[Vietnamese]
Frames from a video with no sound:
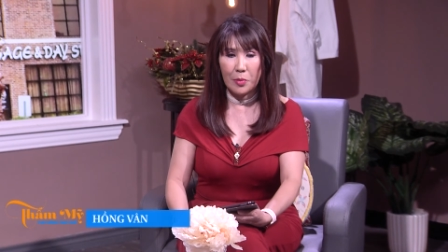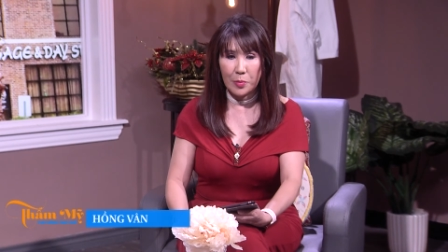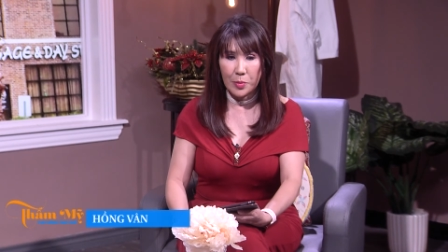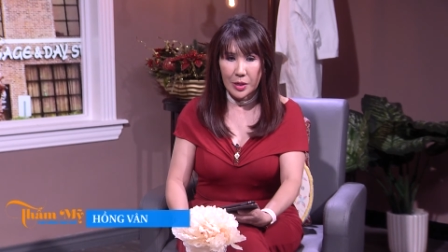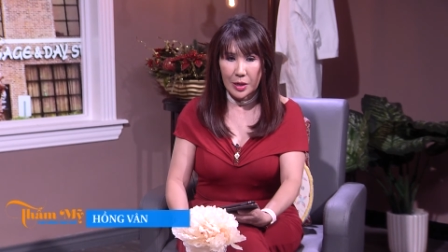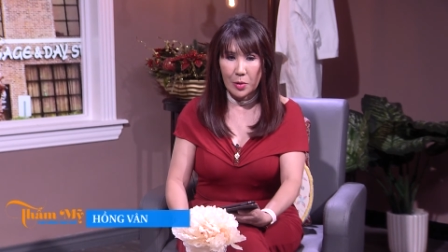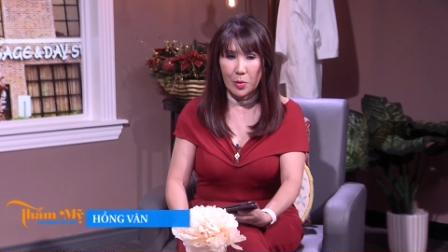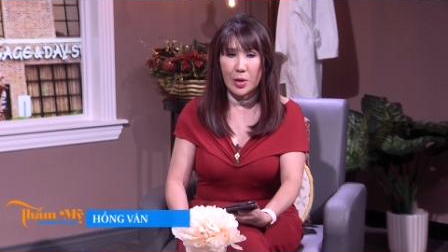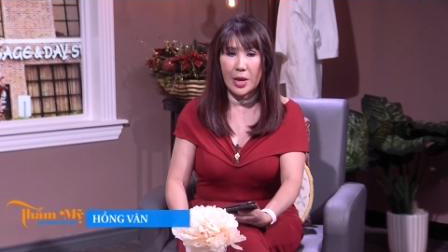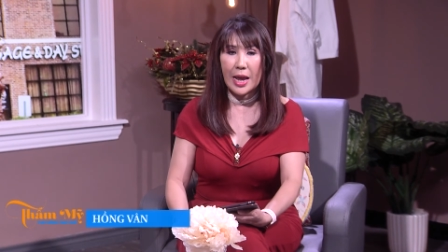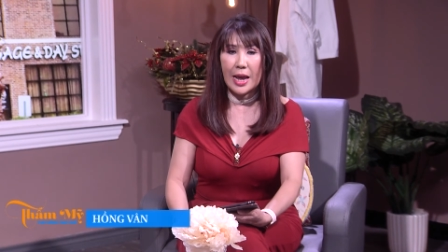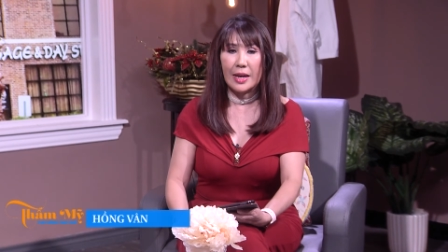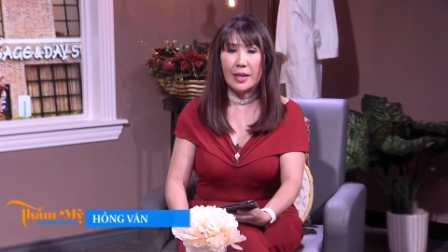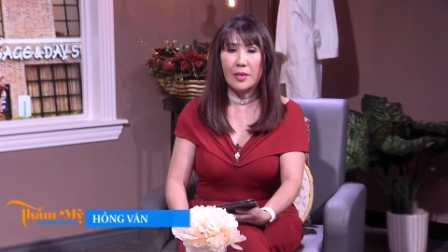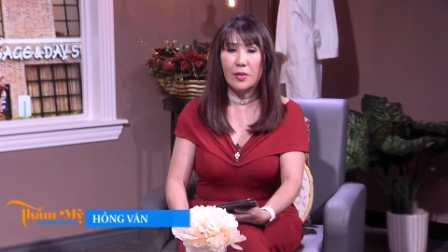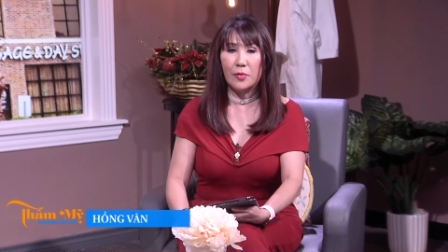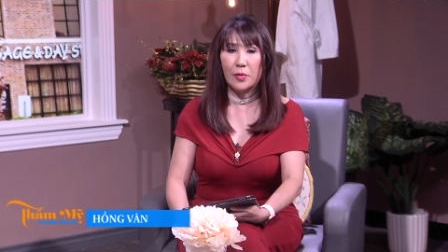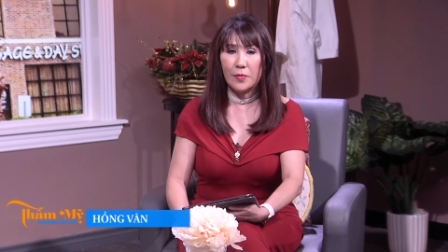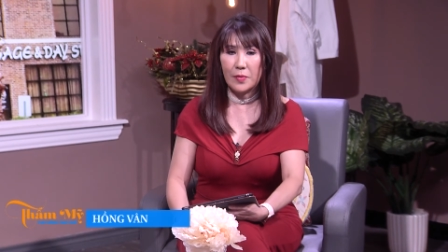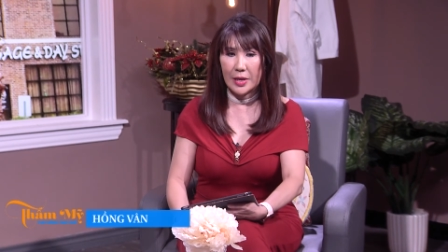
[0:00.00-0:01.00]
6000
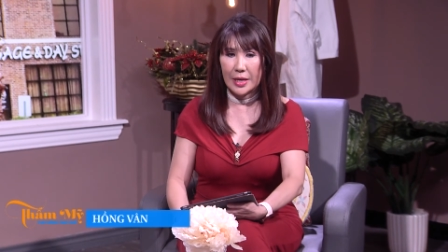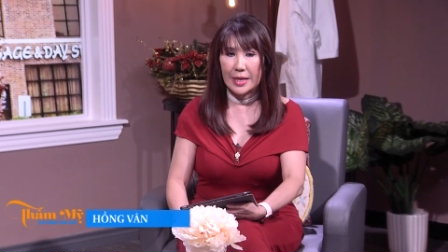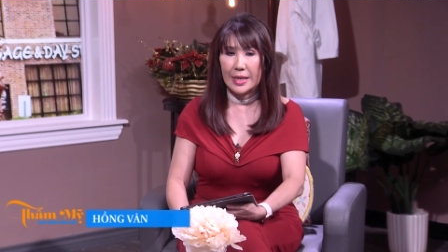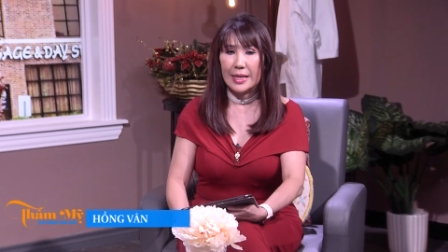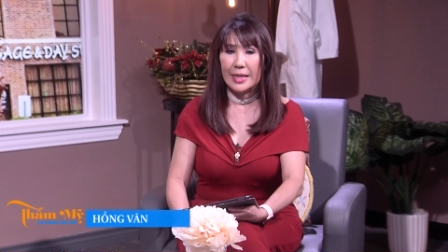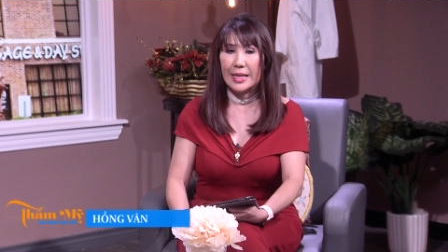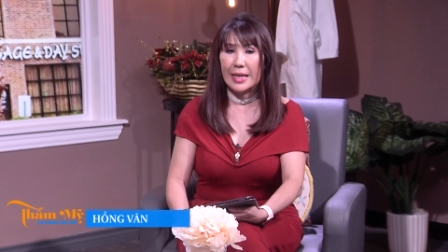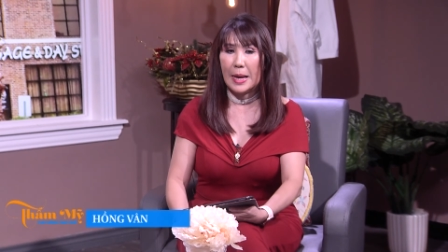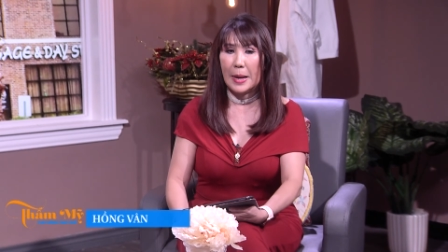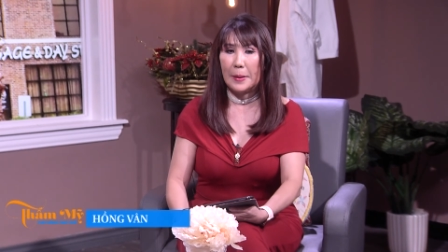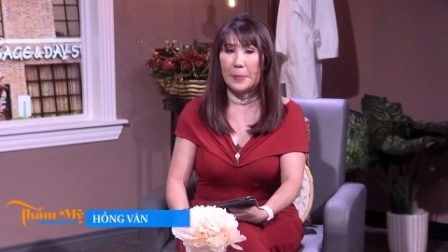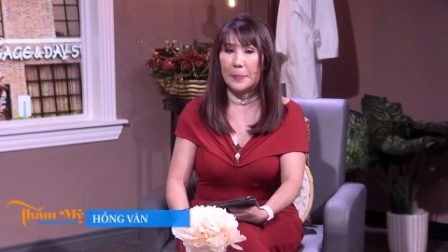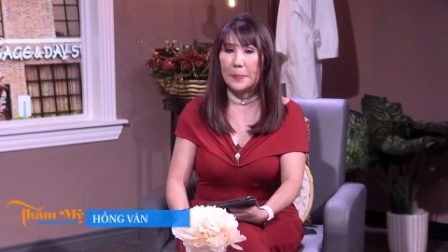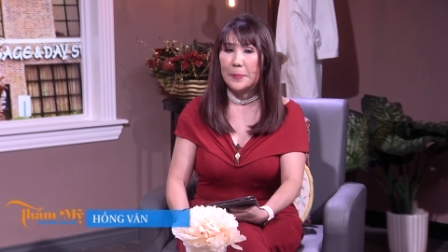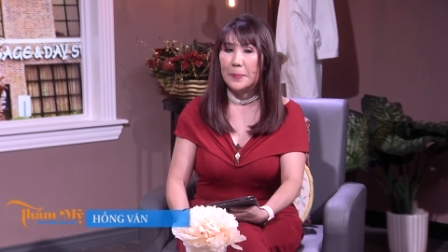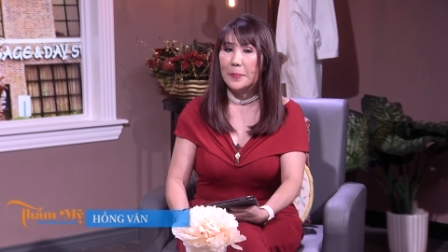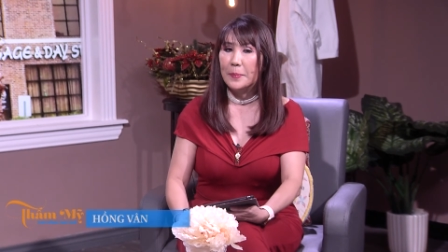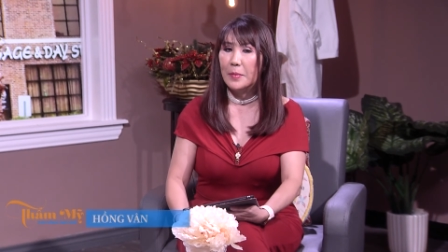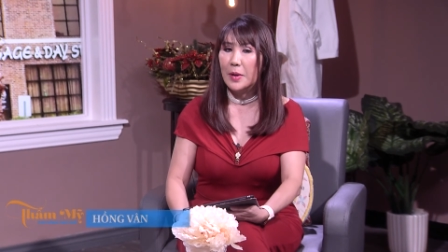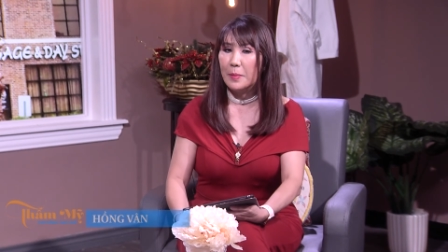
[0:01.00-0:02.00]
thưa quý vị. Yeah. Dạ,
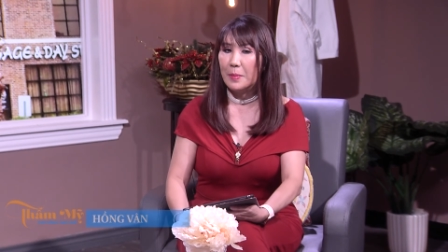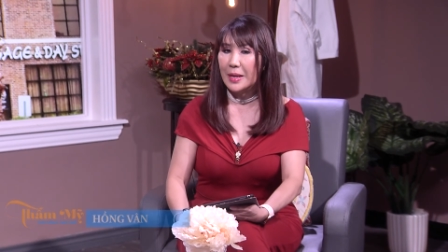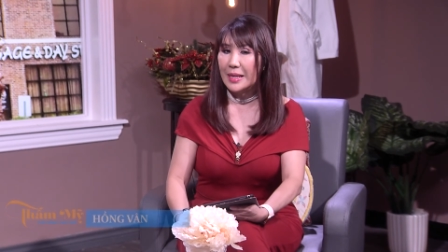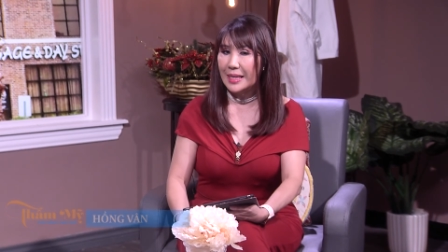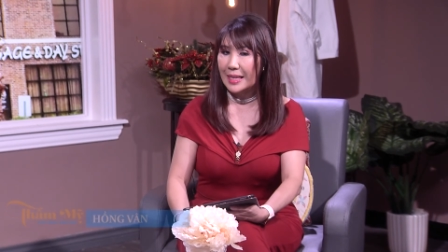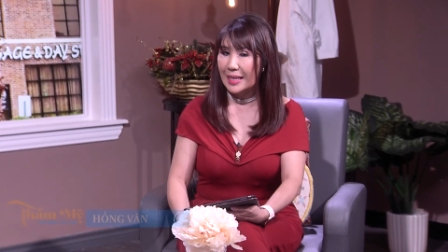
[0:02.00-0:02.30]
mời bác dạ, sĩ.